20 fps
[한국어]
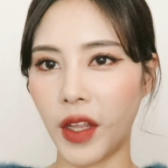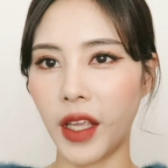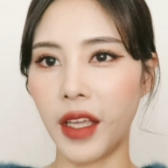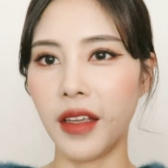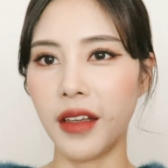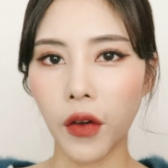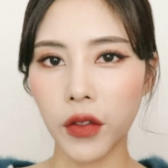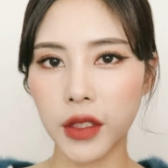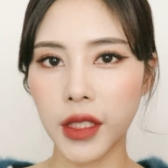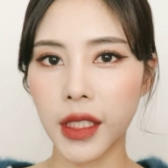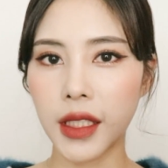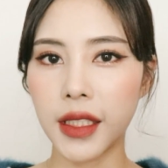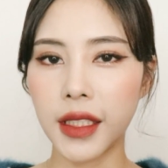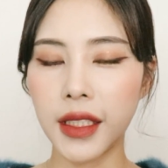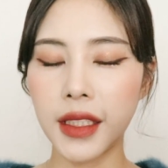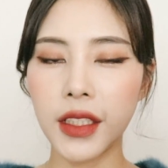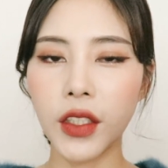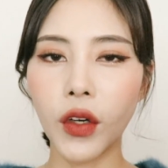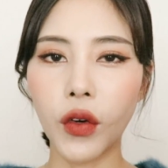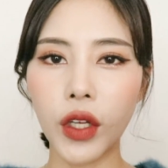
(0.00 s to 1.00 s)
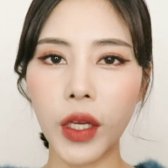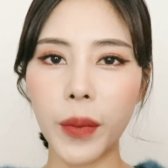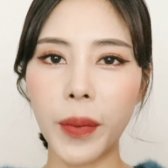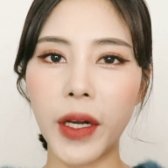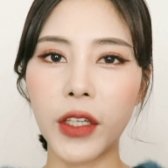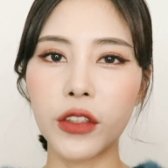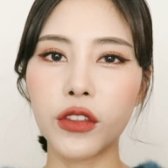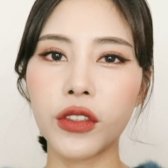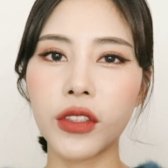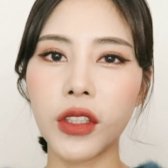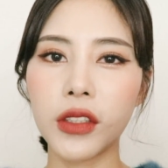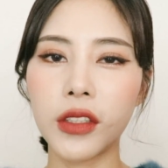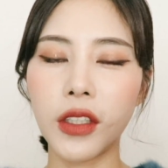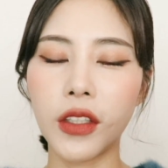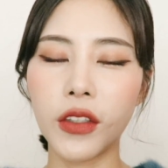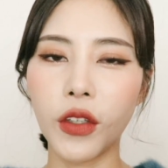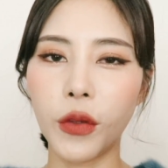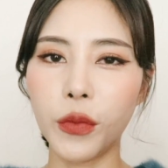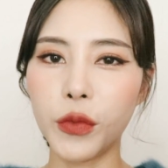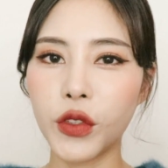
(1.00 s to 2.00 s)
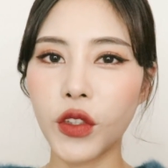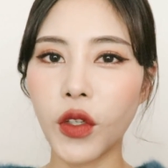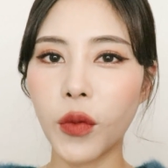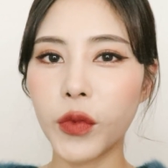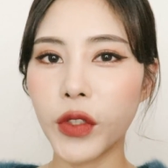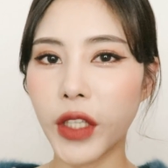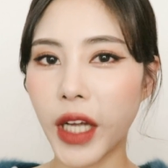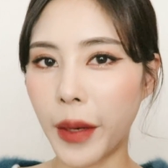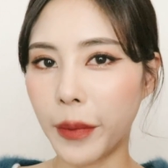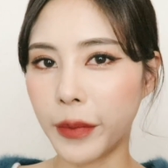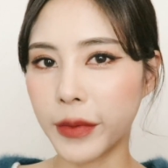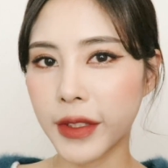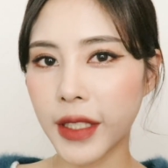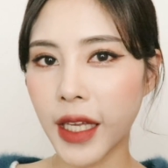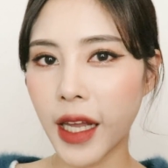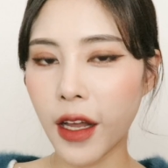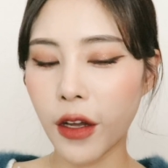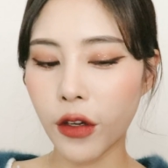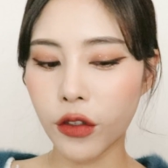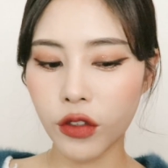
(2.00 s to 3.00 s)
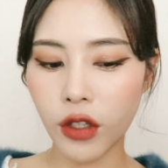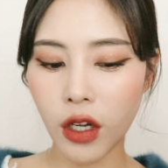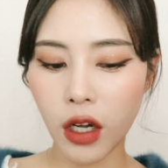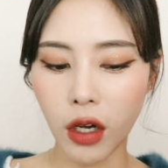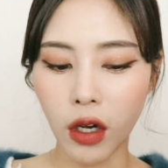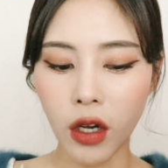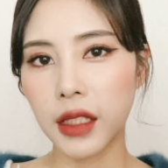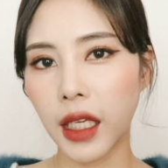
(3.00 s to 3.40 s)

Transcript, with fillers: 돼. 어쨌든 이렇게 봐주셔서 너무너무 감사하고요.